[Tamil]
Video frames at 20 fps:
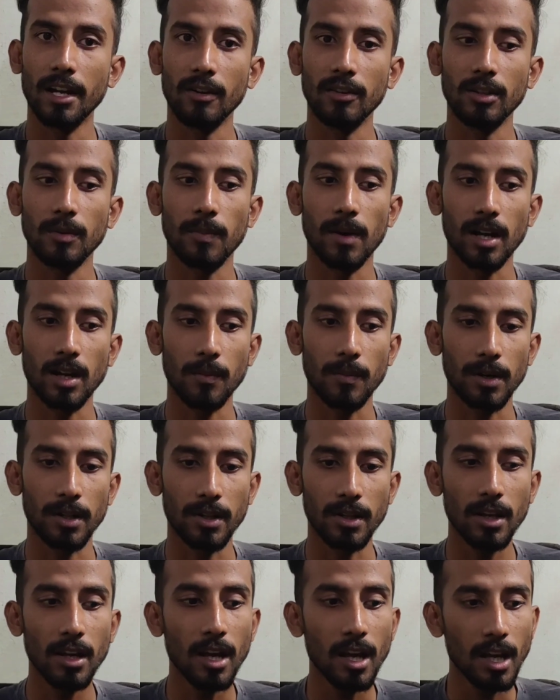லேட்டராக வந்து
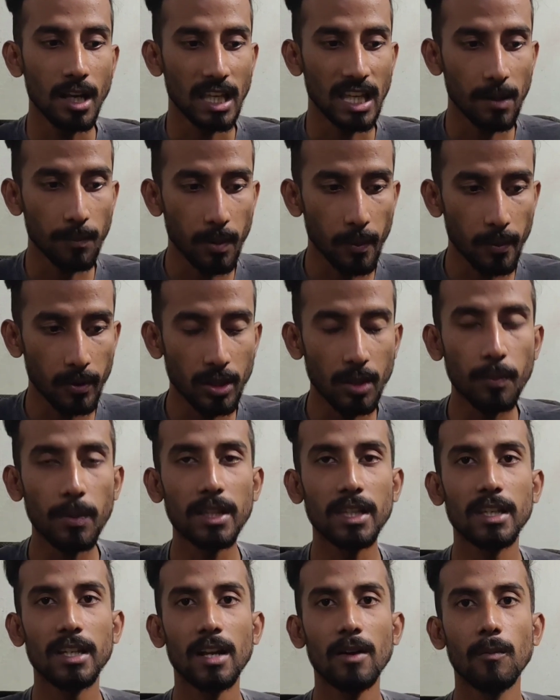பார்க்கப்படுது இப்போ வந்து
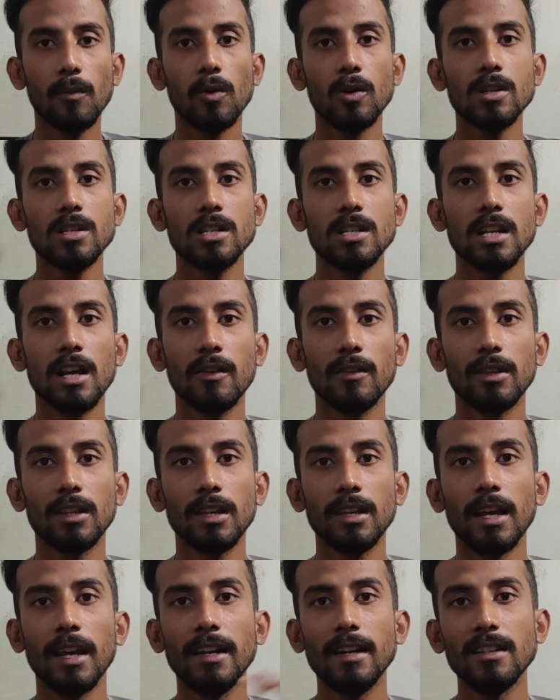பார்த்திங்கன்னா மோஸ்ட்லியாக
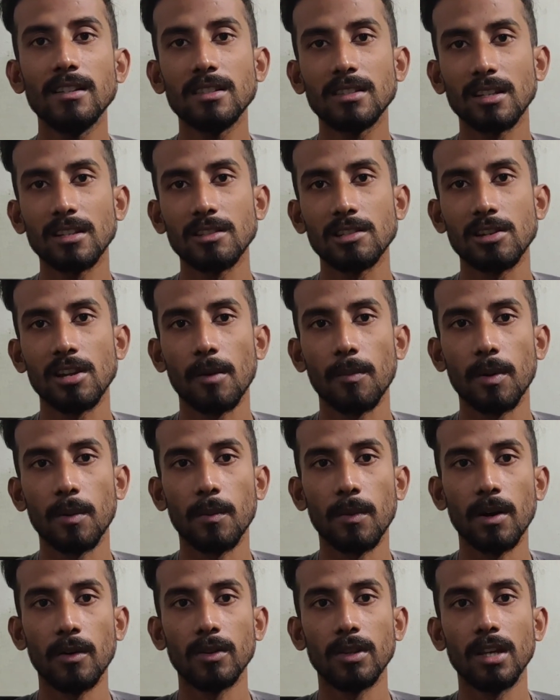வந்து எயிட்டீன் செஞ்சுரி
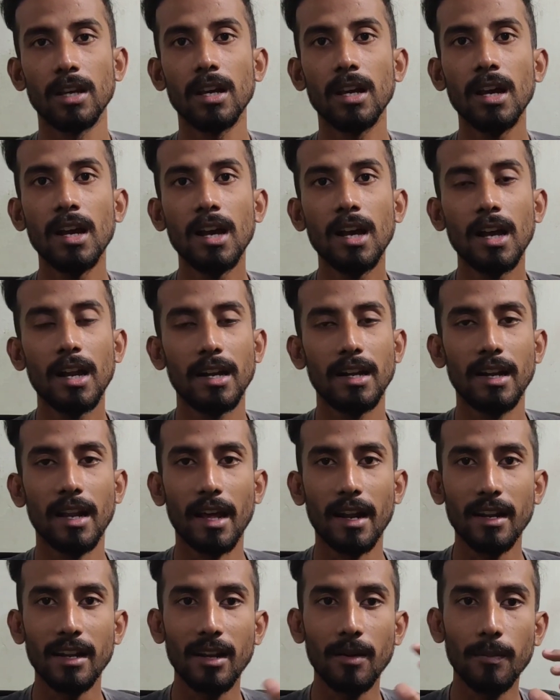அப்புறமா வந்து
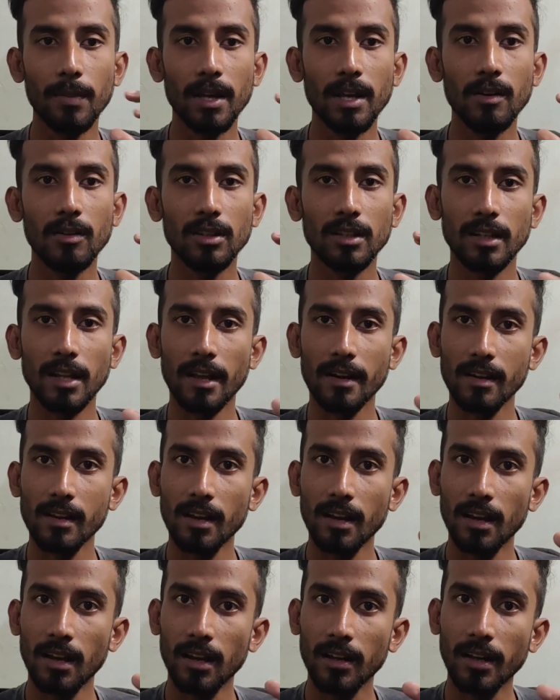நிறைய பேர் வந்து நிறைய
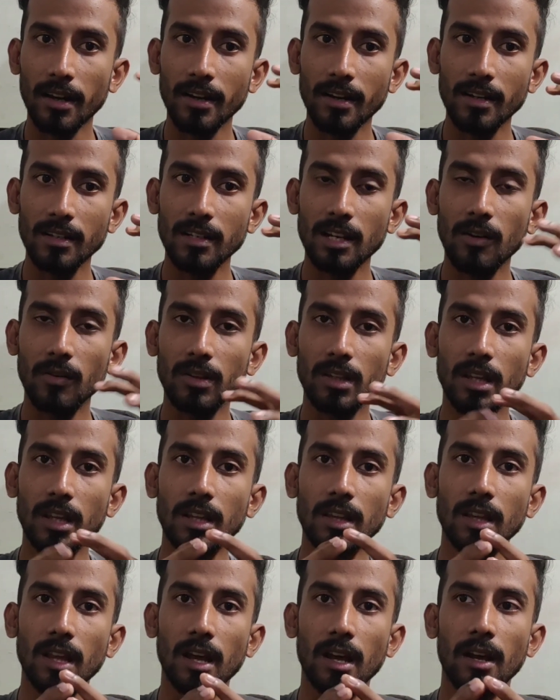கண்ட்ரிஸ்லாம் வந்து
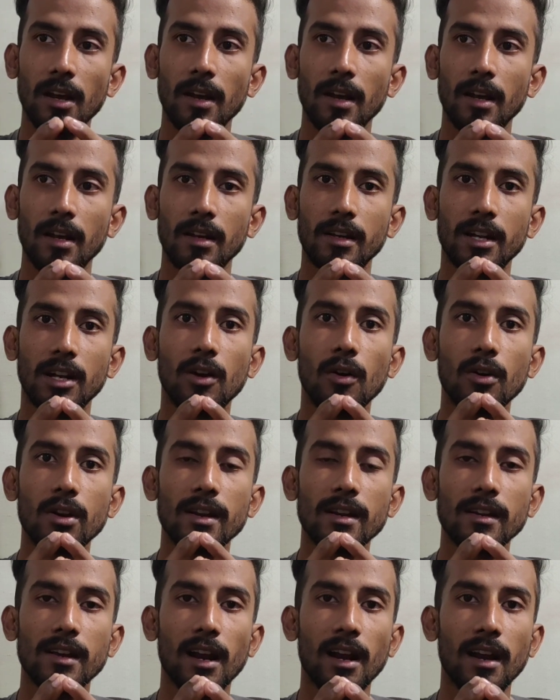இந்த
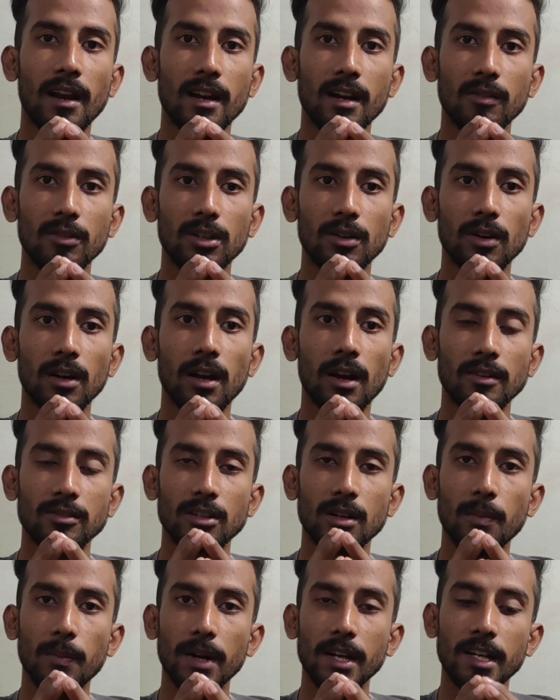கிரகோரியன் கேலண்டரை வந்து
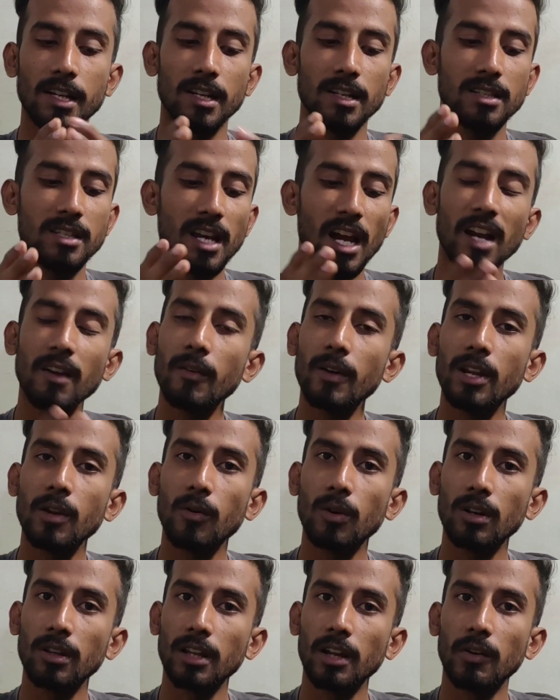அசப்ட் பண்ணிவிட்டு ஜான்வரி
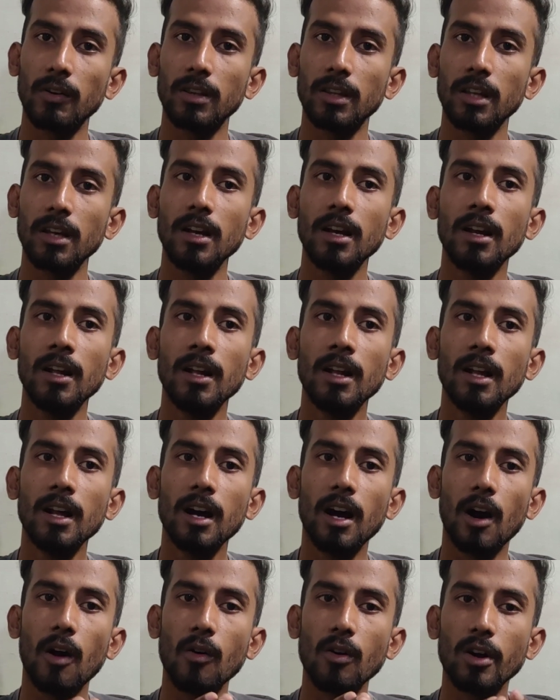ஒன் தான் வந்து
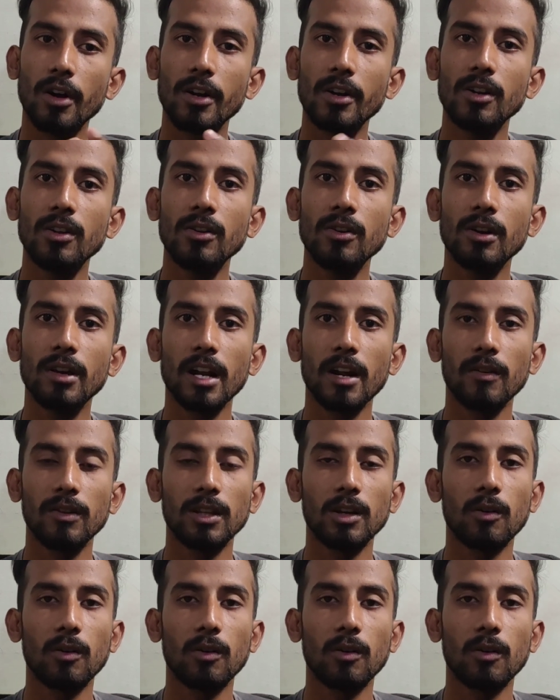அவங்களோட நியூ இயராக